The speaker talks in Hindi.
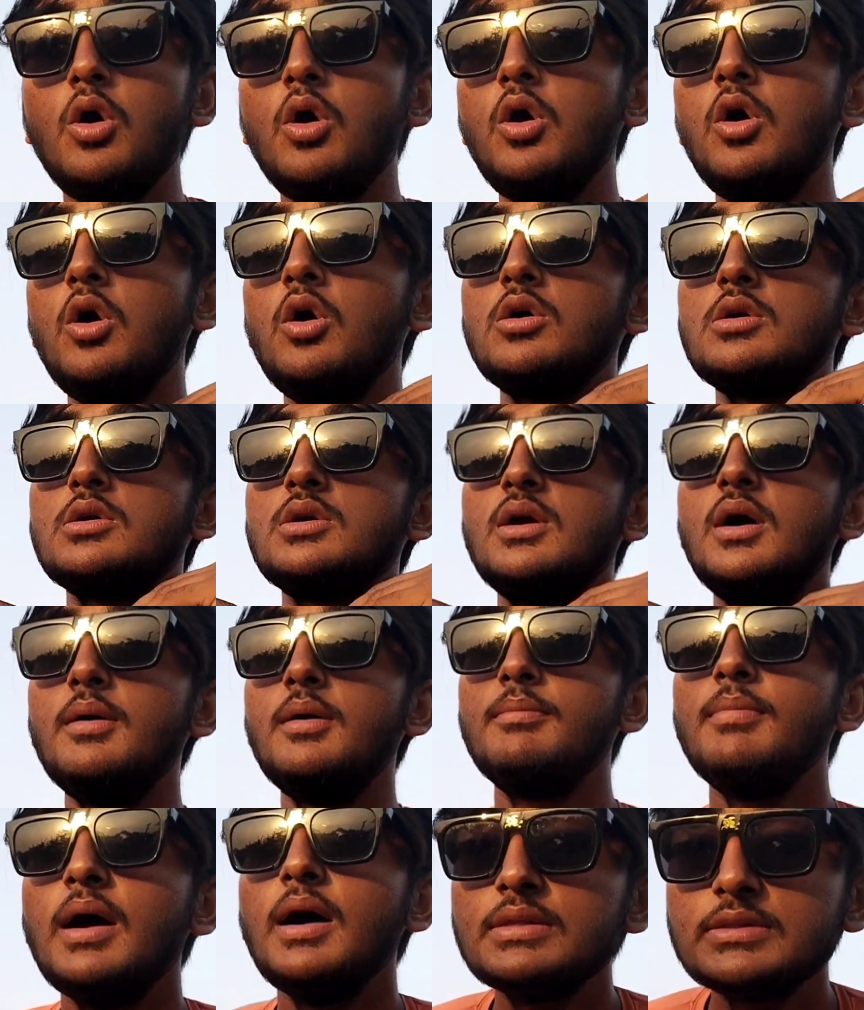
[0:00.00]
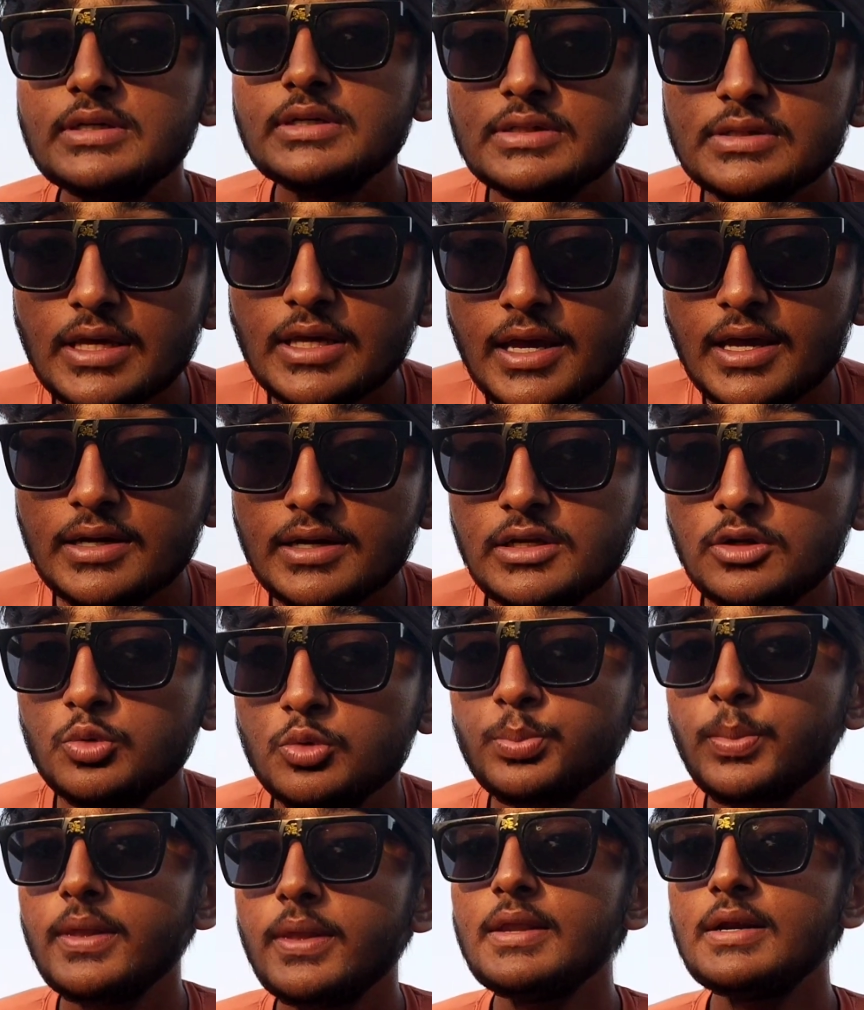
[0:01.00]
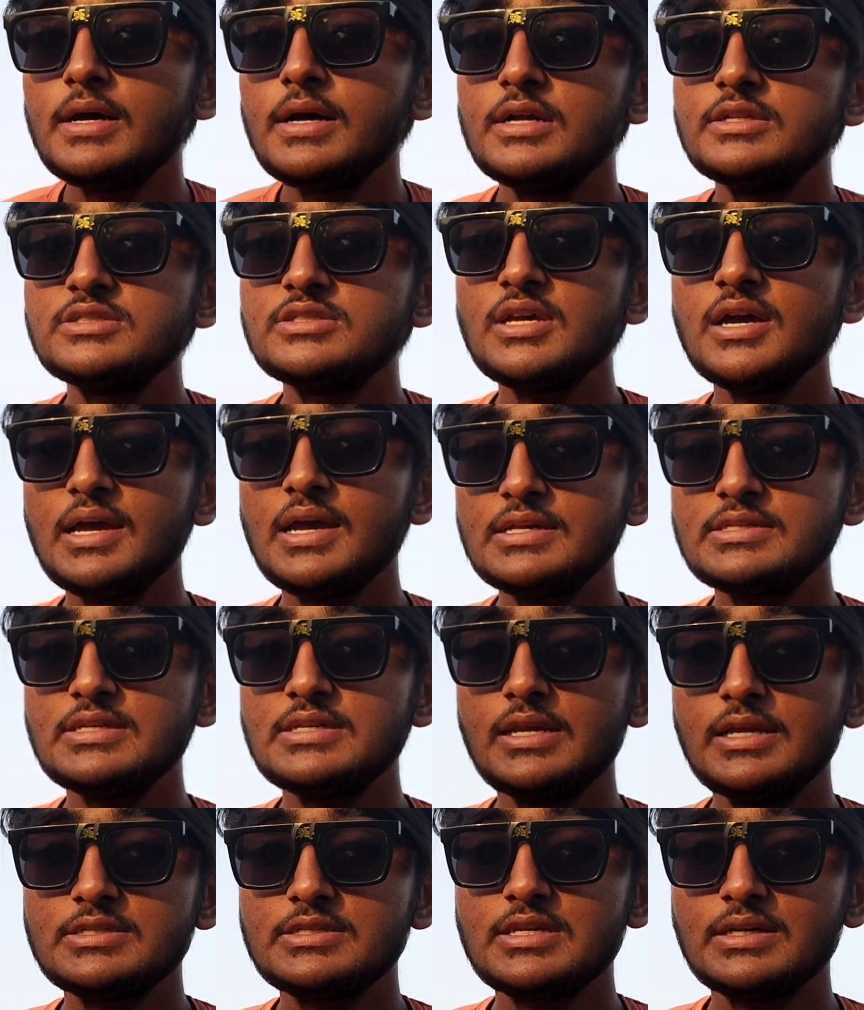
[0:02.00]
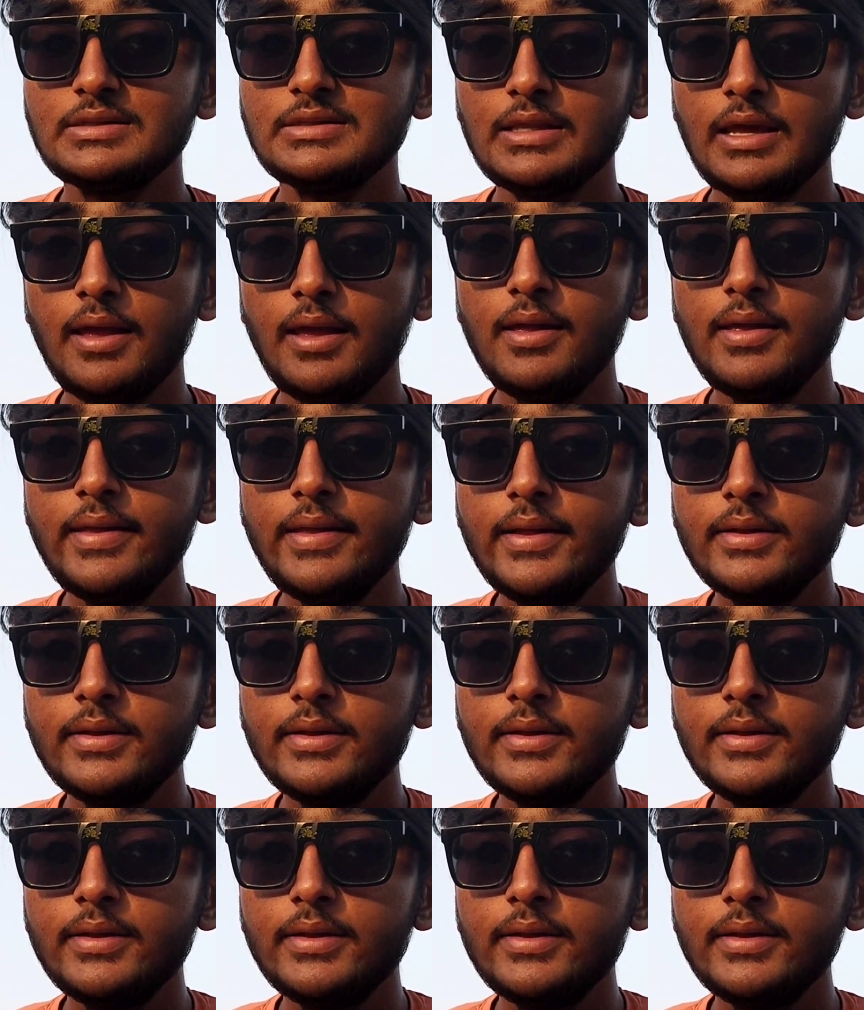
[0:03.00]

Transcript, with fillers: और हम बात करते हैं अगली उत्पादन अच्छा कैसे ले सकते हैं